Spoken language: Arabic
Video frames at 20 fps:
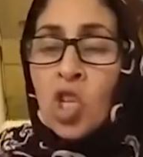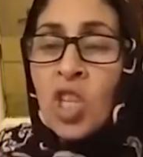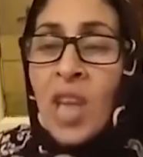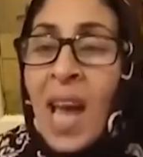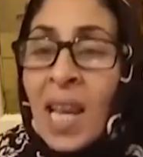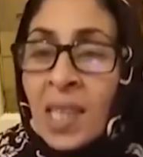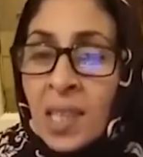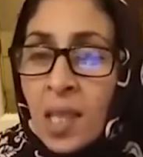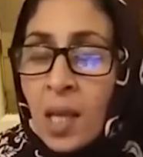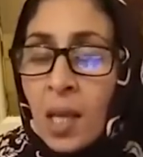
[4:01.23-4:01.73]

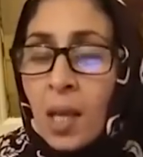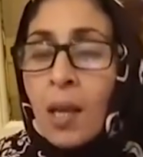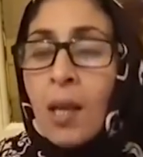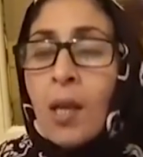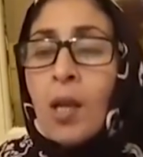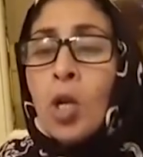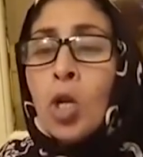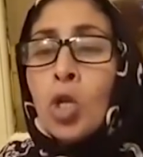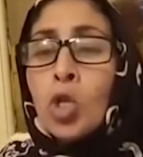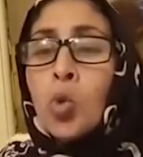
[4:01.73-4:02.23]
راسك
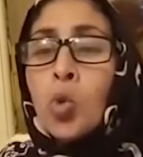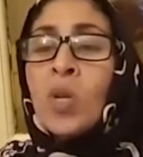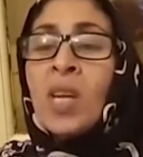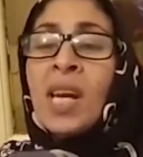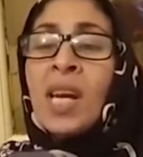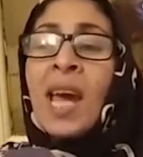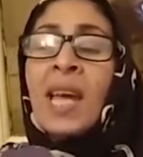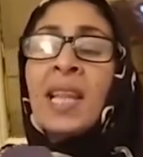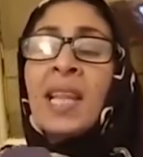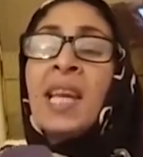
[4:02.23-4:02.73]

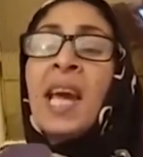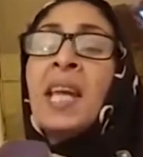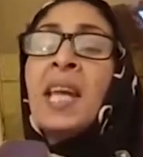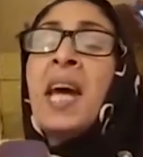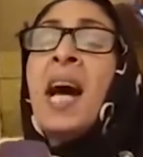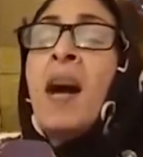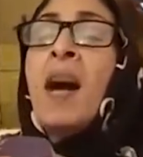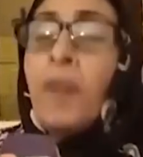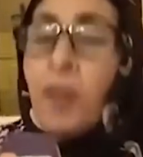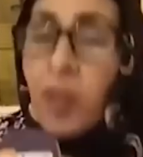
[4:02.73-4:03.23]
شويه قالت لي
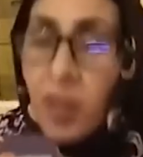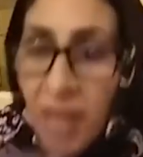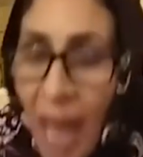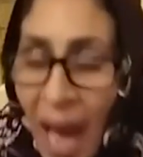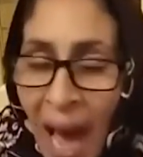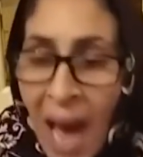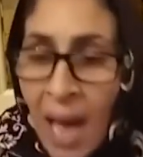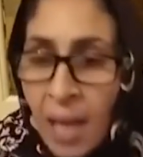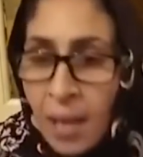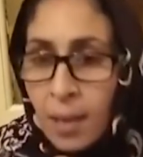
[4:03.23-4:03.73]
انا عا في
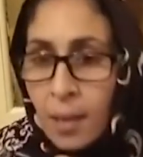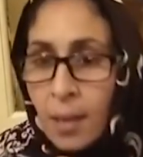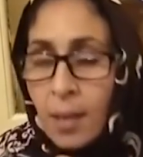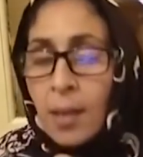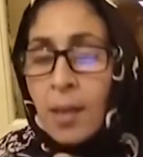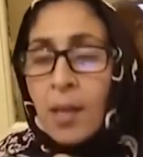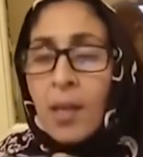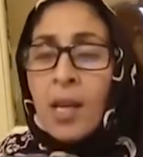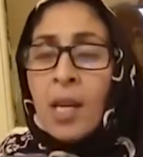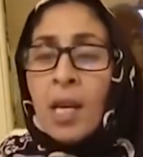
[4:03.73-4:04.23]
الدار
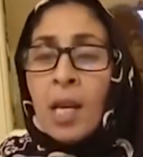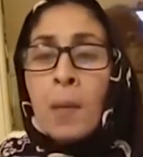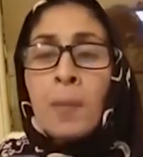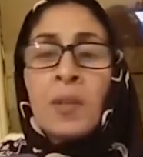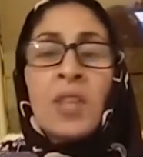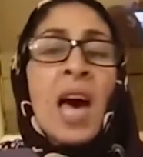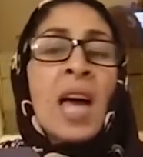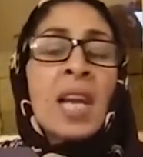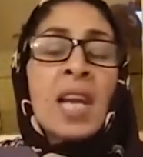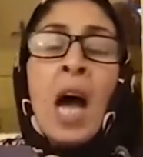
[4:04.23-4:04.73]

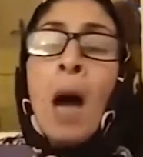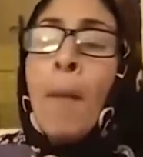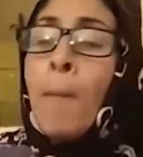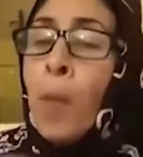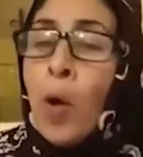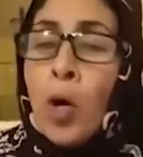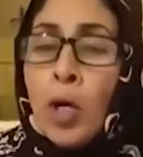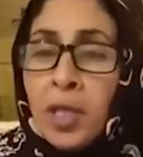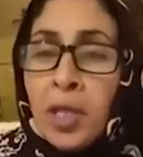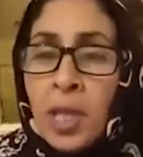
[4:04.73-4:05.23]
الدار عا
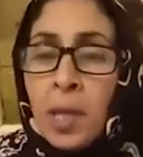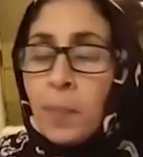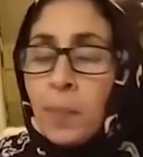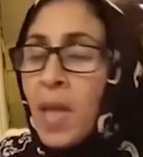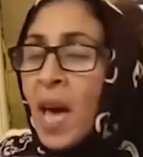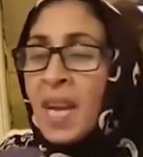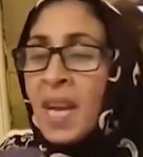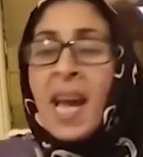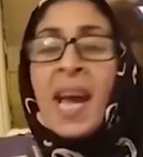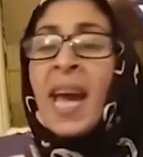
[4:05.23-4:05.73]
بوحدي
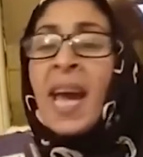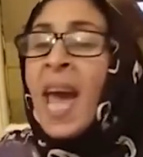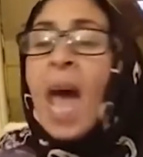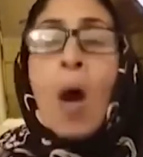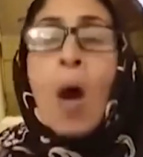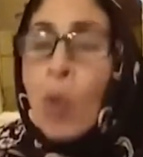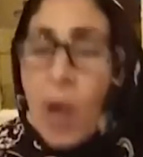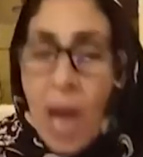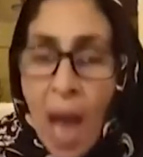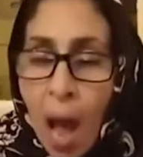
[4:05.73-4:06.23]
الدار عا
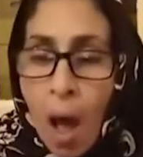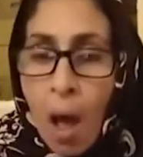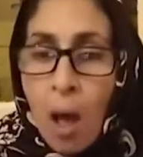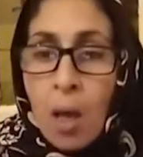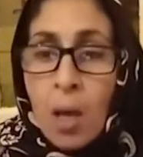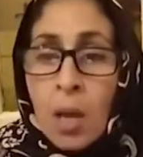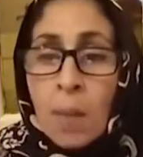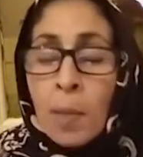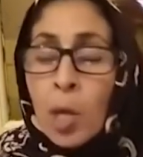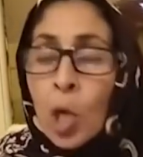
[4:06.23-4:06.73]
خاويه
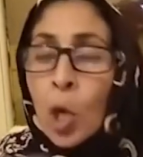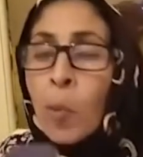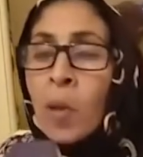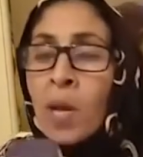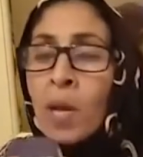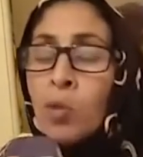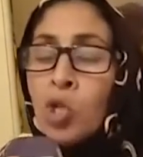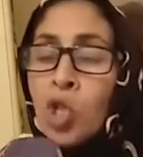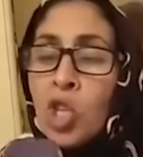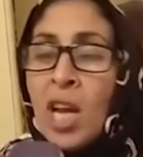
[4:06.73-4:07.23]
من
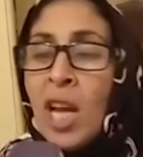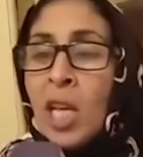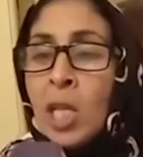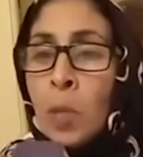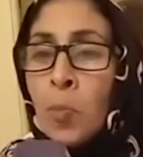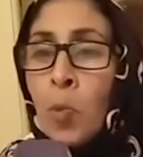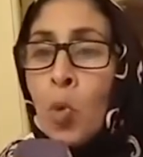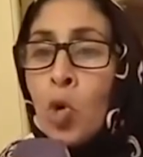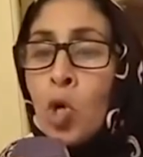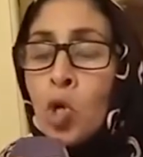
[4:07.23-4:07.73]
قبيله مشينا عند
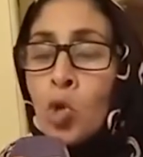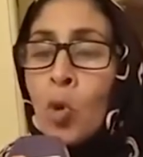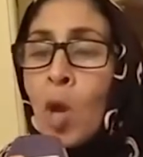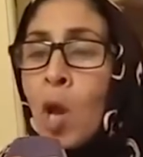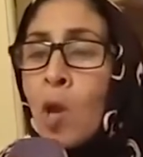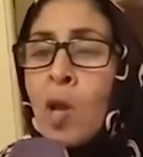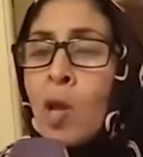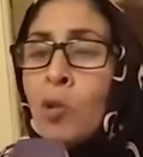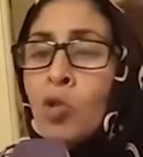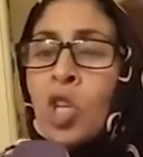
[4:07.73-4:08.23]
البوليس
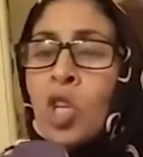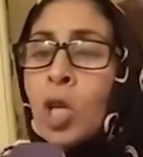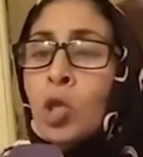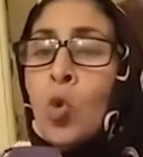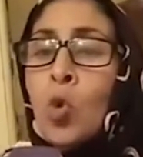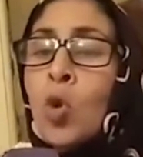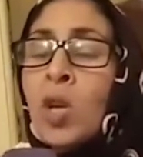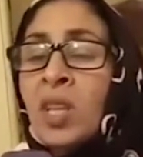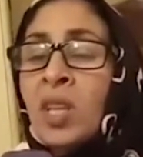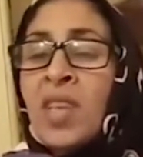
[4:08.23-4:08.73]
وقال لها انت
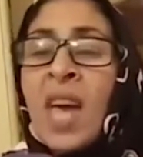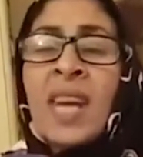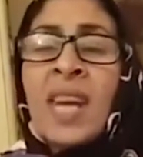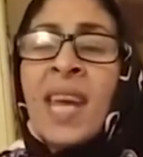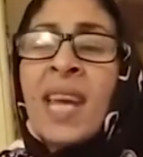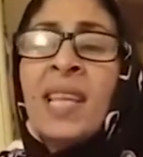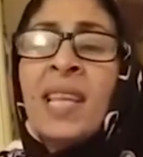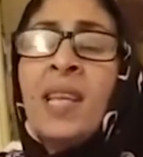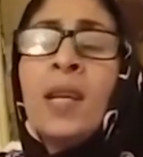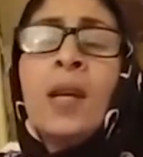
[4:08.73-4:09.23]
كتقولي الدار
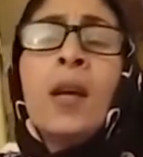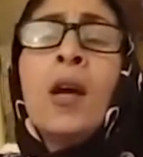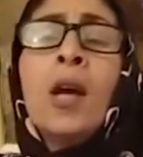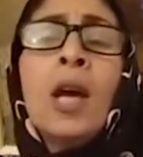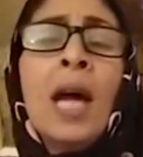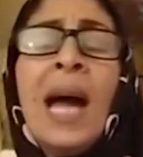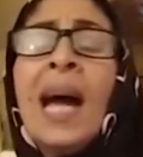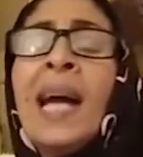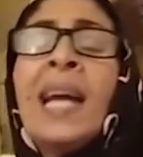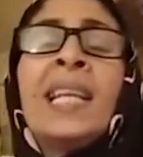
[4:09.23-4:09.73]
قالت لي
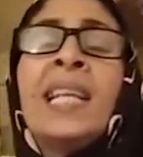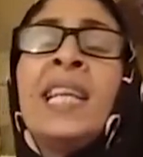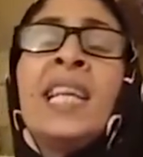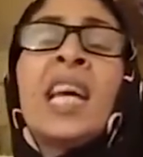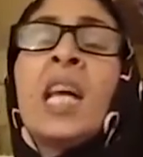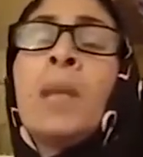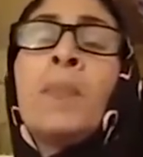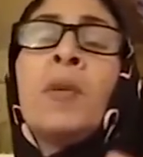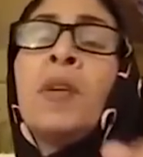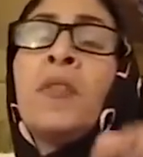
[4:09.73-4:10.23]
عقلت لي
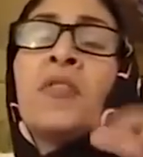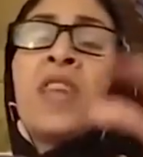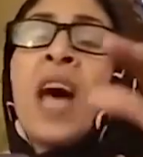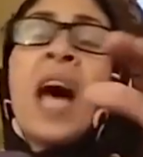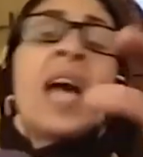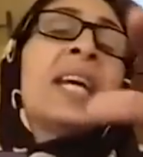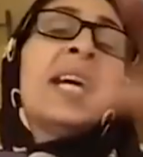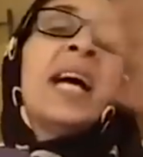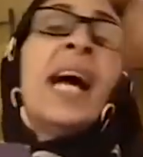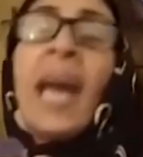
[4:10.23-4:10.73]
كنبني في
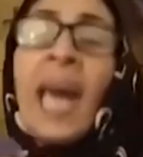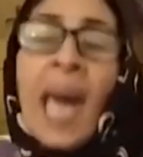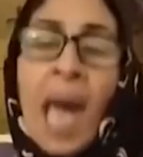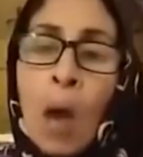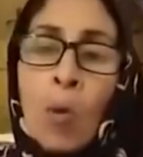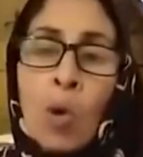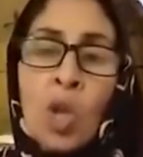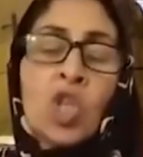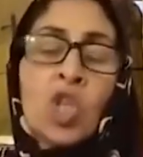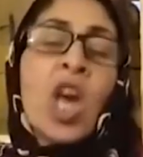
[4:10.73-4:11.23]
داري
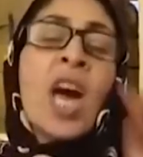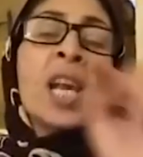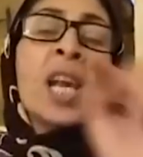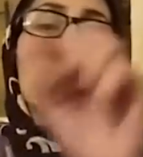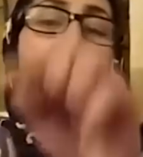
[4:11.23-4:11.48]
خاويه شقرب